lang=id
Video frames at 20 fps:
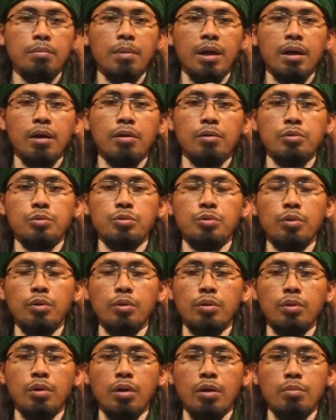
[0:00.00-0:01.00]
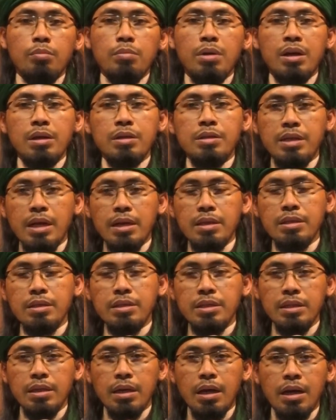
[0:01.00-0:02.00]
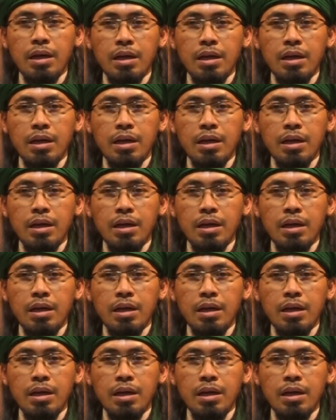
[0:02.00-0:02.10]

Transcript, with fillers: maka Rasulullah berjanji